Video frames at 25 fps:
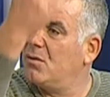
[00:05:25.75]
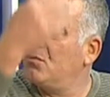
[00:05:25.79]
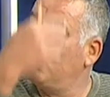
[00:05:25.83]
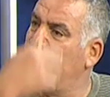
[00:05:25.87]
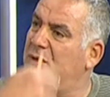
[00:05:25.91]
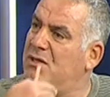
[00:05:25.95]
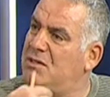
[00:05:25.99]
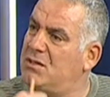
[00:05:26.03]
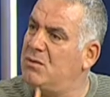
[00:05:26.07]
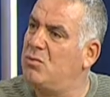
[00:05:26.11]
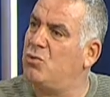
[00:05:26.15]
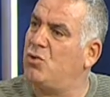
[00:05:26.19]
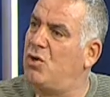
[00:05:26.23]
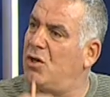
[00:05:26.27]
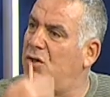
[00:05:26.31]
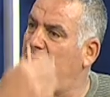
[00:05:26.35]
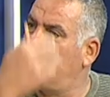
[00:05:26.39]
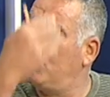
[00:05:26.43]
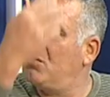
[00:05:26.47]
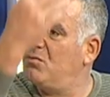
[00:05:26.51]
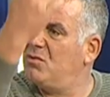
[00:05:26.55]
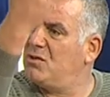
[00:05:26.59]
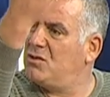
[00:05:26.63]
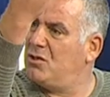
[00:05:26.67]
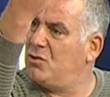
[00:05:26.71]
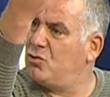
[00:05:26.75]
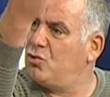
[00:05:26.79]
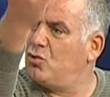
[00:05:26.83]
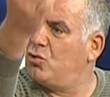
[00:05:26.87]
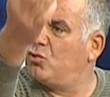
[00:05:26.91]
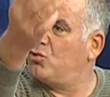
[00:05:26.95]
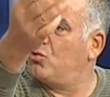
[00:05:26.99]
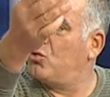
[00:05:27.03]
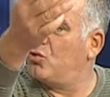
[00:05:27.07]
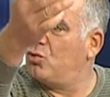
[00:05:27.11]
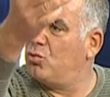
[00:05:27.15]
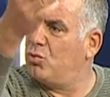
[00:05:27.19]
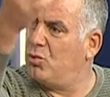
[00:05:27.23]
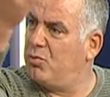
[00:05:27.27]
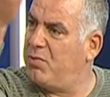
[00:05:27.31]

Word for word: Bizim ürettiğimizi süt kurumu